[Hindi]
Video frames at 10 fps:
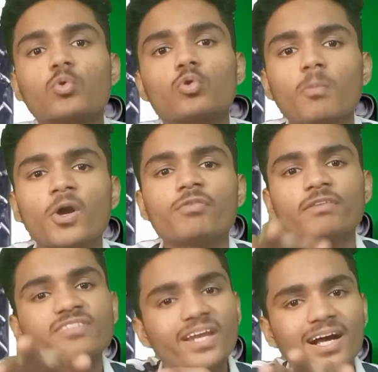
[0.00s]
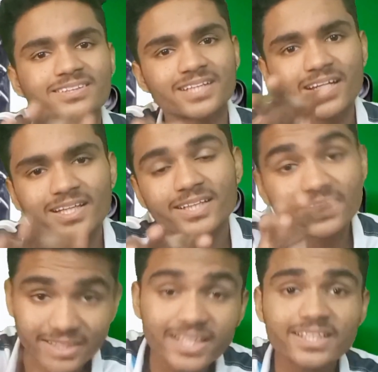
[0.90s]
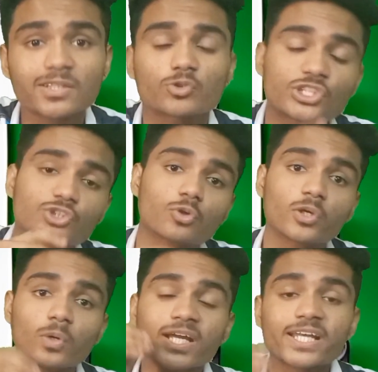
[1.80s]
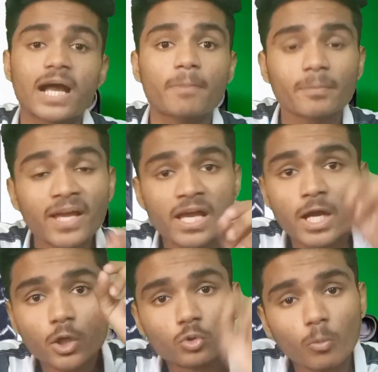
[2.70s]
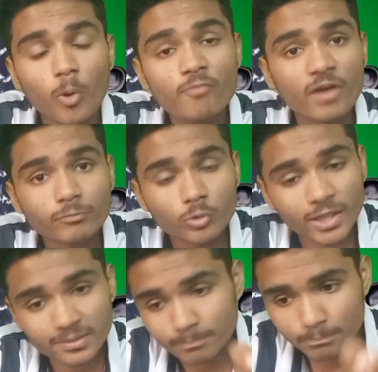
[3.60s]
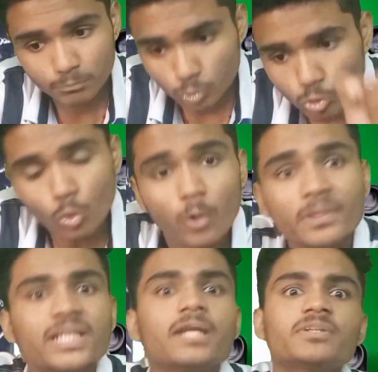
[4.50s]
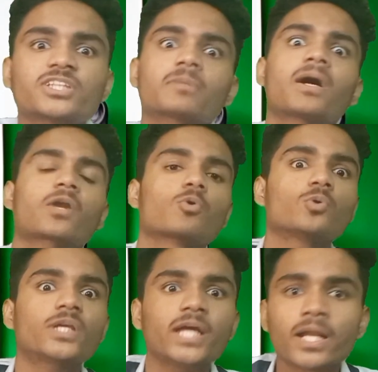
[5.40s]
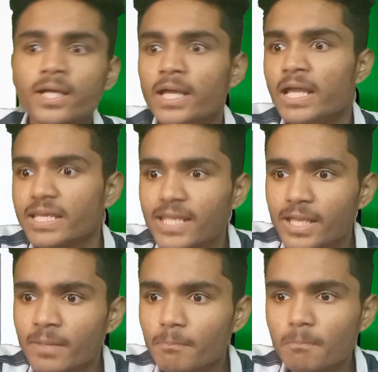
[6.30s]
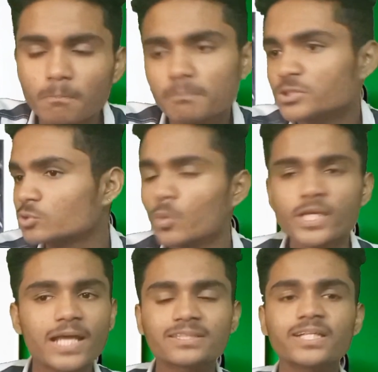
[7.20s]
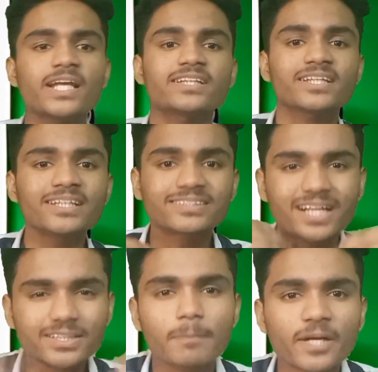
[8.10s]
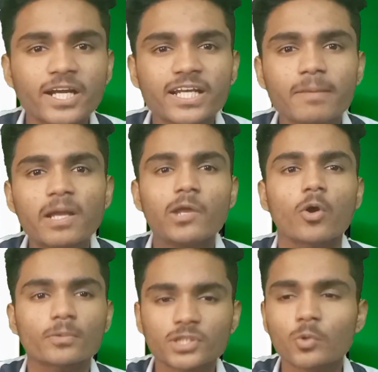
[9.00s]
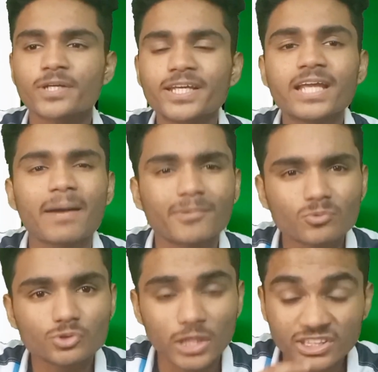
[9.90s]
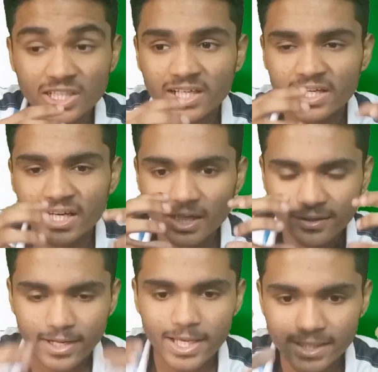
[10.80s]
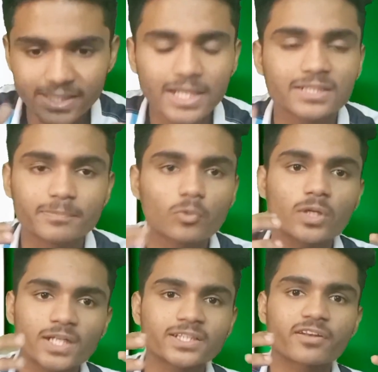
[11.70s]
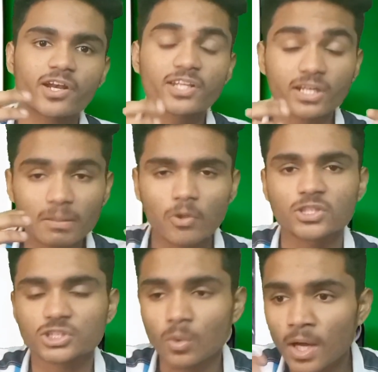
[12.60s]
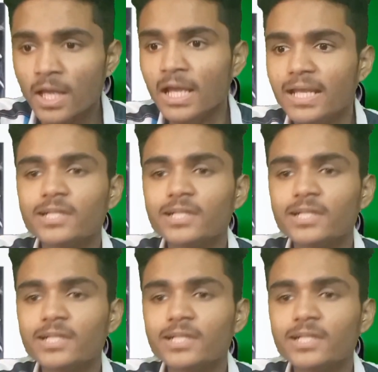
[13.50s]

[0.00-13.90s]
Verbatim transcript: मैं उसको 2.5 पॉइंट थ्री हंसता खेलता दे देता उसकी स्टोरी को लेकिन यहाँ पर मैं 2.5 तो क्या टू भी देने में शर्मा रहा हूँ क्योंकि यार ये स्टोरी ऐसी है ना इतनी ज़्यादा प्रिडिक्टेबल है और चलो ठीक है आपने कुछ अच्छा करने का ट्राई किया मेरे को लगा था ट्रेलर देखिए बहुत अच्छा होगा